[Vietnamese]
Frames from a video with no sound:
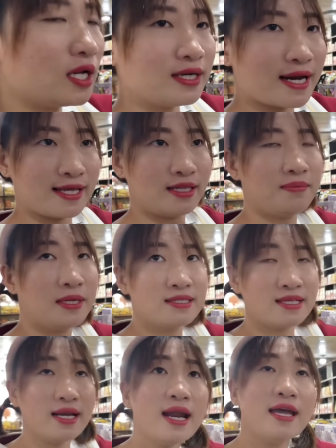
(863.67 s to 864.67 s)
thất này thì mình
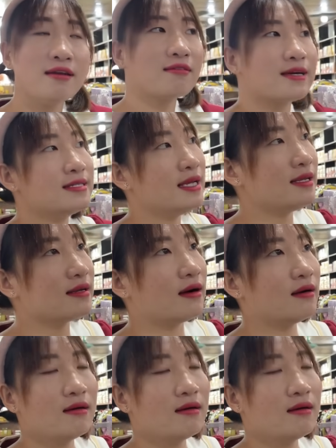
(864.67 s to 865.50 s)
sẽ để được cái gì nhỉ?